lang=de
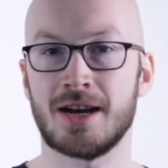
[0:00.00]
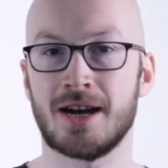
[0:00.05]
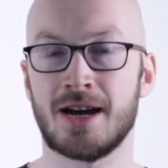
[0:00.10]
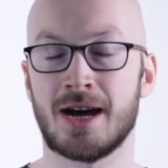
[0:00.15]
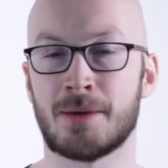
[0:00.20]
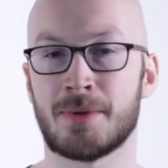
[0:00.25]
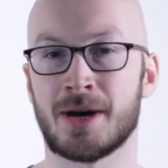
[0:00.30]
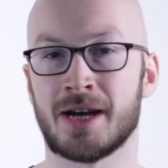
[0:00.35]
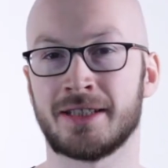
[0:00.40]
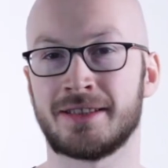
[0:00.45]

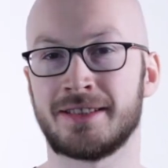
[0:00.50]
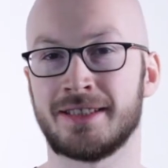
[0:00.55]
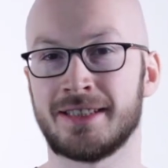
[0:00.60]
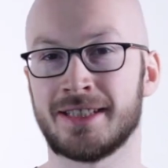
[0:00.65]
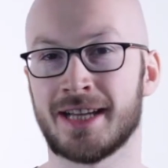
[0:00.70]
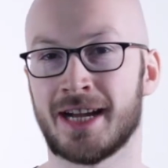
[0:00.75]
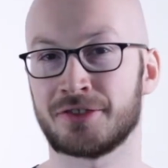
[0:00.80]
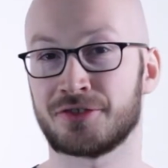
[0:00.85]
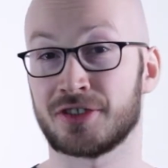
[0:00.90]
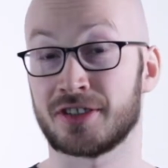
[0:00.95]
Aber
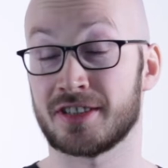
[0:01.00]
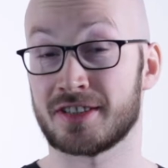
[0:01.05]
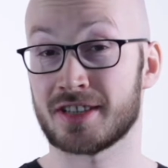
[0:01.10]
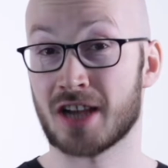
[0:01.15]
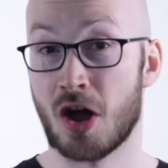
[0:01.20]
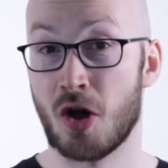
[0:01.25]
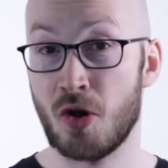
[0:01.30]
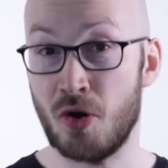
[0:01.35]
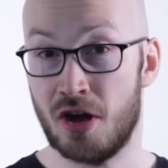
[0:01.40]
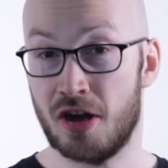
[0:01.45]
die Antwort
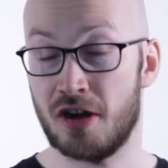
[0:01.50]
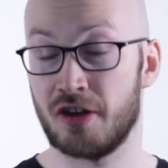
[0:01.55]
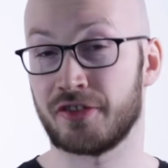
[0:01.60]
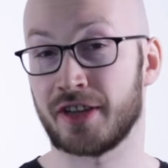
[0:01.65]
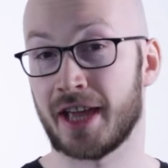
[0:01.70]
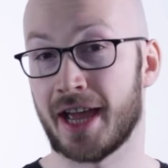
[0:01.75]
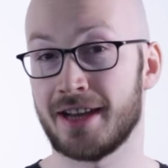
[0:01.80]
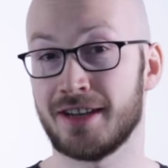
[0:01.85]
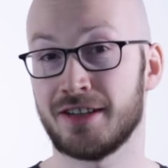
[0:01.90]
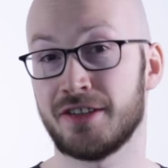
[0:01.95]
ist auch auf
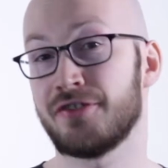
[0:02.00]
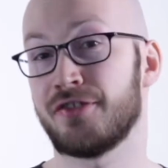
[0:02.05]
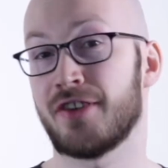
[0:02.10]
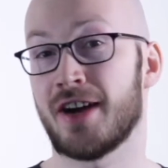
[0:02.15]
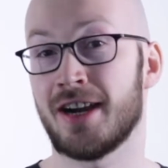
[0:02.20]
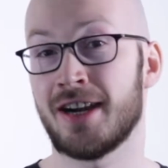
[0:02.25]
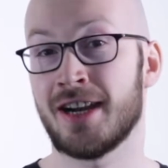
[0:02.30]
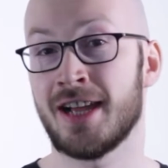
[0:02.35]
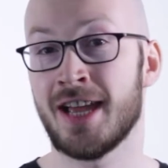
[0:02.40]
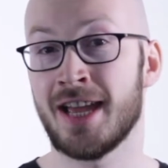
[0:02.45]
keinen
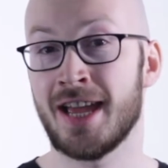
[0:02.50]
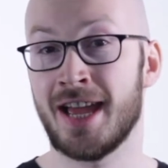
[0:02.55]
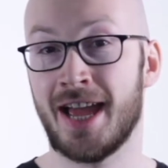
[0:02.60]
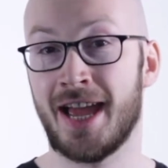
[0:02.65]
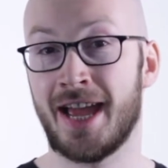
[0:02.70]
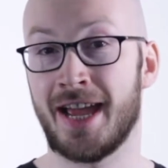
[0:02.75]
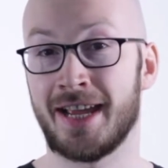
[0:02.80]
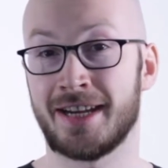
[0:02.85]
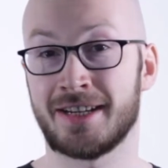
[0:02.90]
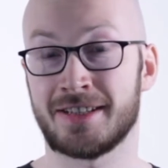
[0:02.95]
Fall
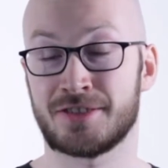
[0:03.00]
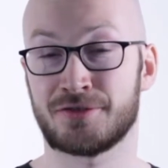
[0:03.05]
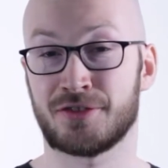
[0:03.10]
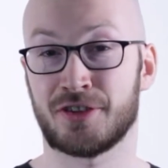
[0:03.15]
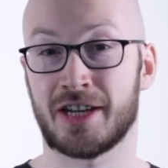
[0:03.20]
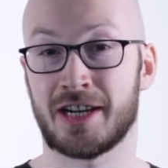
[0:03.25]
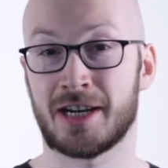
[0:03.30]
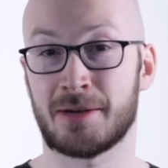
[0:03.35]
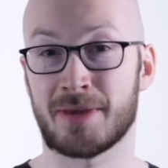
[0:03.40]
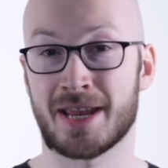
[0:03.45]
eines
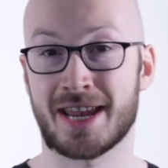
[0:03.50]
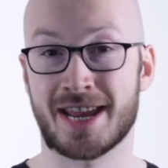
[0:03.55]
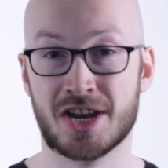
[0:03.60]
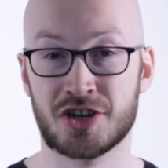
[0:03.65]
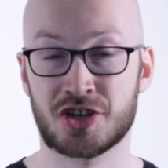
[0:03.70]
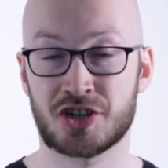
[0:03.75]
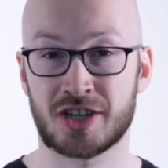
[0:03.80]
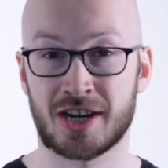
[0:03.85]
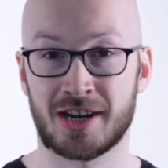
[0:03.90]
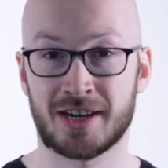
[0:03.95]
von einem
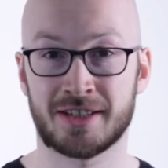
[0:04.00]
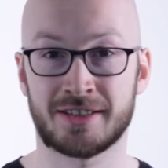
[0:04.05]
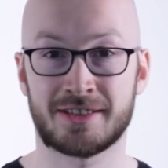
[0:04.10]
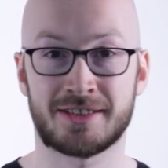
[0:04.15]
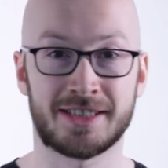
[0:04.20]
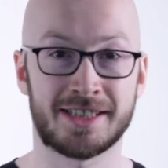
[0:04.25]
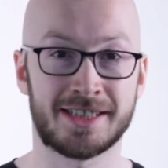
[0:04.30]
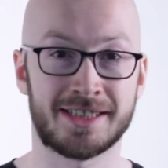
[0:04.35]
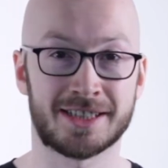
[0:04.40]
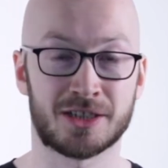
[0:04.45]
Hersteller,
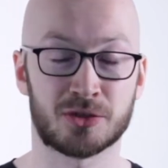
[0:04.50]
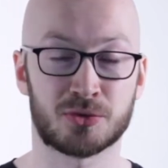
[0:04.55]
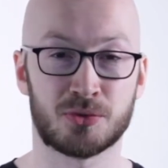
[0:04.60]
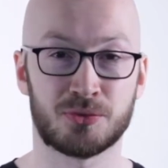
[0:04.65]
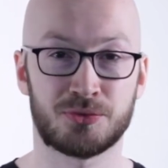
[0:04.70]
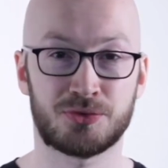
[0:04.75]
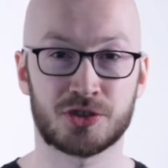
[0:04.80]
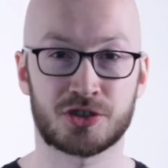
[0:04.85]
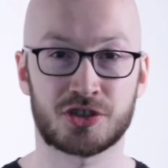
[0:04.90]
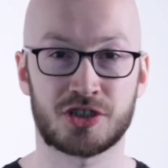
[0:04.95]
die den
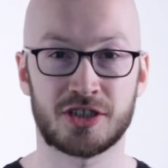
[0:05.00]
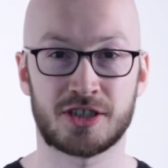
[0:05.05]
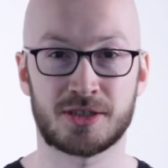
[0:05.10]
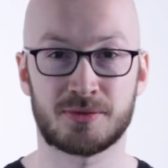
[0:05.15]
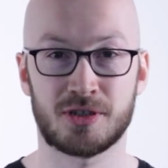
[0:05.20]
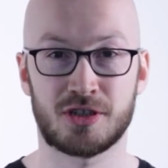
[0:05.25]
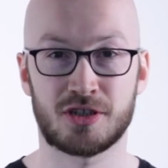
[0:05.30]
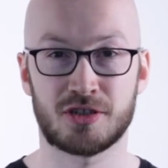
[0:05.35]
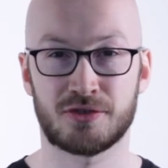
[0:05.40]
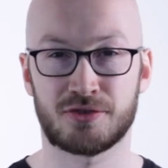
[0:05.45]
Unterschied
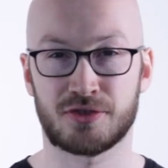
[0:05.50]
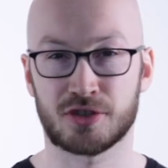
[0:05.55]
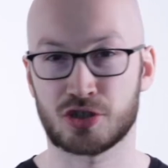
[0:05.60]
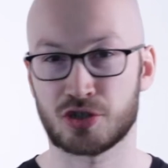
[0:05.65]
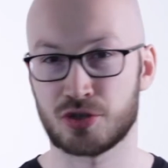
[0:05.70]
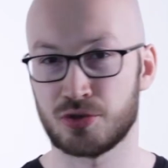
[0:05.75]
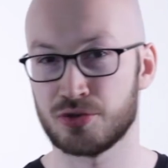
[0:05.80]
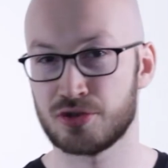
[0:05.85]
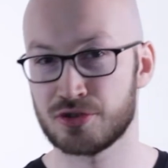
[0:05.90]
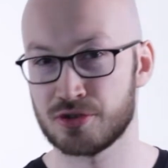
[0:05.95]
zwischen
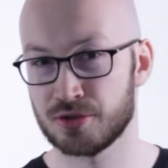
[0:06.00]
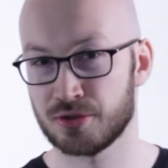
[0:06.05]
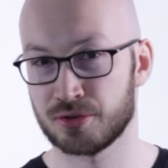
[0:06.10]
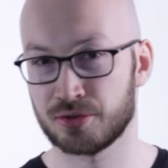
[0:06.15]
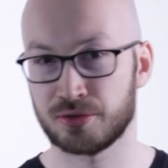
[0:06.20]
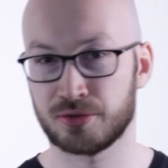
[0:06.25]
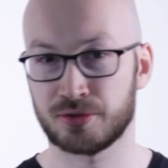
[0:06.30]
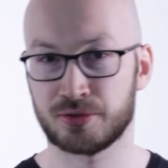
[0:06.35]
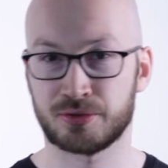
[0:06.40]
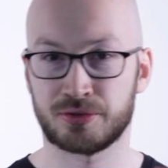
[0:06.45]

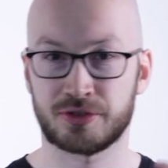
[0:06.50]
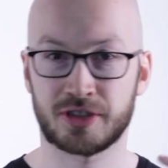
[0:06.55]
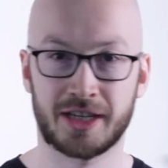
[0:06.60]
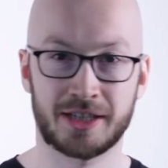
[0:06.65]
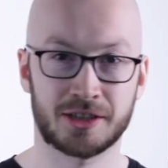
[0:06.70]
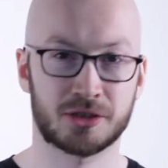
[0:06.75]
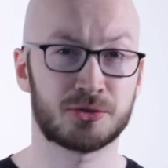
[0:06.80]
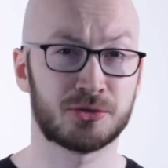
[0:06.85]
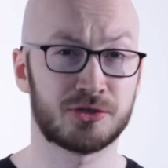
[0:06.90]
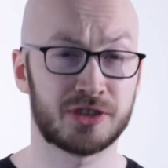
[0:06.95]
Verschlüsselung und
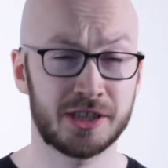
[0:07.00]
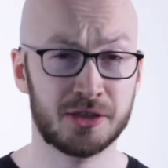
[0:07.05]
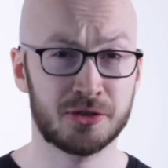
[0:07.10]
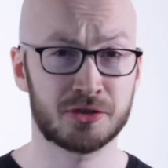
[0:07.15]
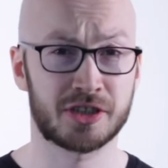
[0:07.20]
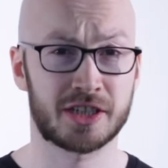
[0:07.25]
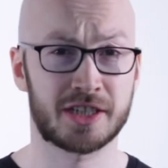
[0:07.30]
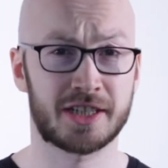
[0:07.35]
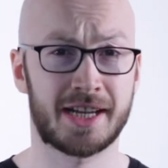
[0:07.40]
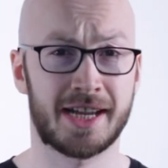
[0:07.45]

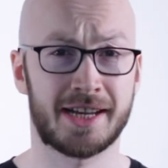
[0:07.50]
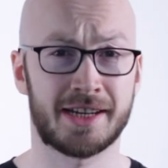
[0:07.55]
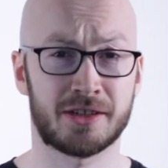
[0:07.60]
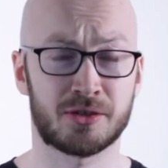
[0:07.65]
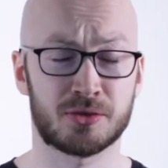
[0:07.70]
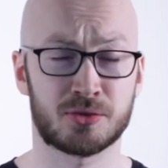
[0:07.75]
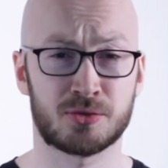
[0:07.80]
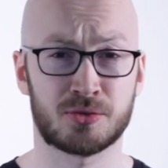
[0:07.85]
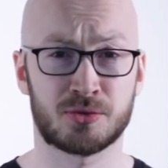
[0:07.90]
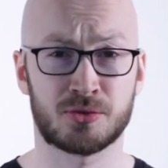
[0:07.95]
Enkodierung nicht
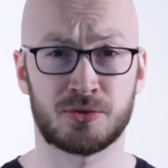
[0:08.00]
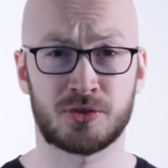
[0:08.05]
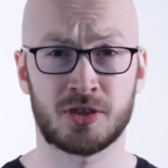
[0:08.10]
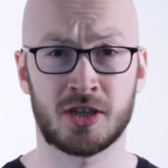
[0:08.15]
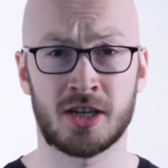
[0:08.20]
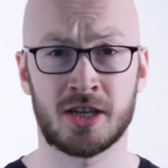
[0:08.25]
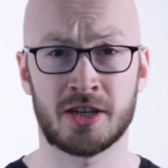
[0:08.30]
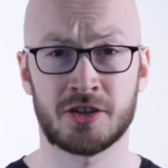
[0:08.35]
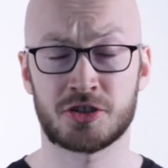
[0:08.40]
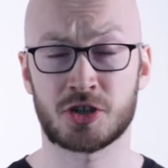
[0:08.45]
kennen. Und
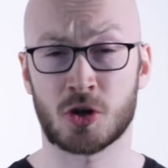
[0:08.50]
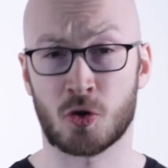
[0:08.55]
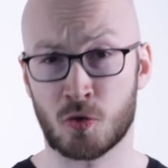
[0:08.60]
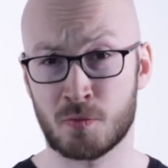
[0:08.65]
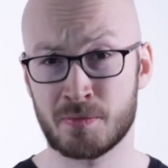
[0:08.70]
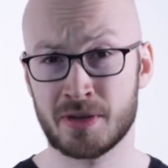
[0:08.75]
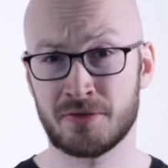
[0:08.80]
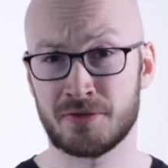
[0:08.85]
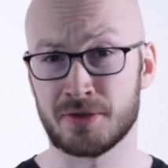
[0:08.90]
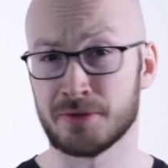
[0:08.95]

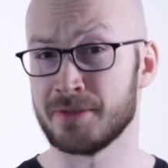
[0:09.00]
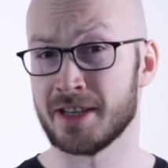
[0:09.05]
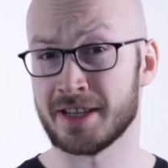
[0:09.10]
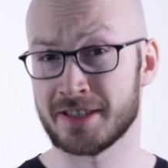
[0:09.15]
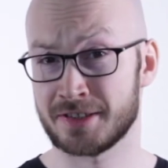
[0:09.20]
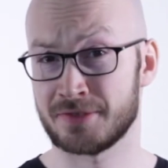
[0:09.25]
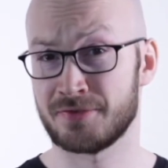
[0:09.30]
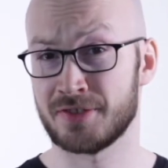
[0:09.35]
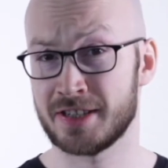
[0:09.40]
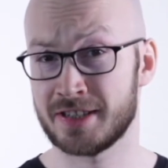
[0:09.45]
Xiaomi, wie wir
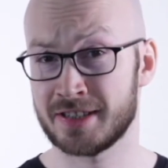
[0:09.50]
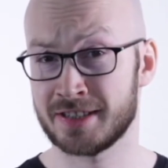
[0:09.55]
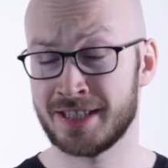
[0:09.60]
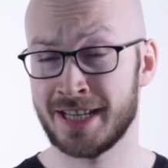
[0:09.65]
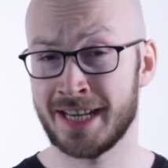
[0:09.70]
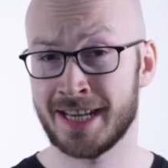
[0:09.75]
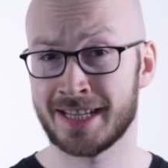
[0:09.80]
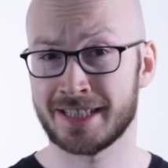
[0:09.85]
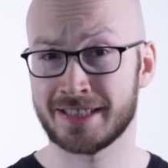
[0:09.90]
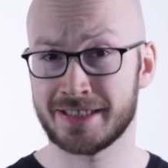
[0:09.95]
jetzt wissen,
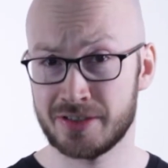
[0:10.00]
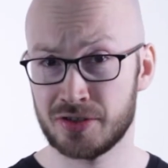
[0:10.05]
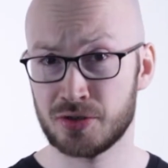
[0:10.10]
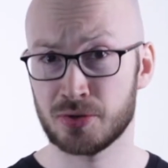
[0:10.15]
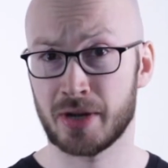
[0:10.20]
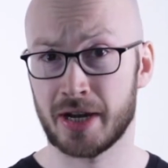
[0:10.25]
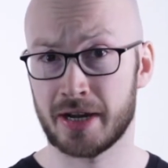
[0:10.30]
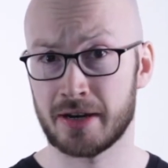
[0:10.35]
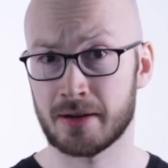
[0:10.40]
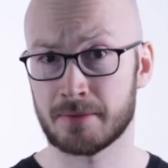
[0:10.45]
ist
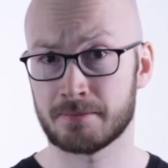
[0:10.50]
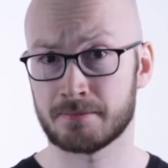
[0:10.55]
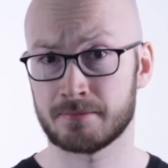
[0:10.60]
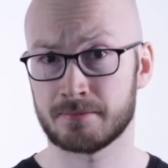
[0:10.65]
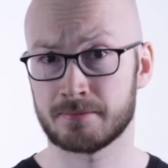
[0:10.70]
so einer.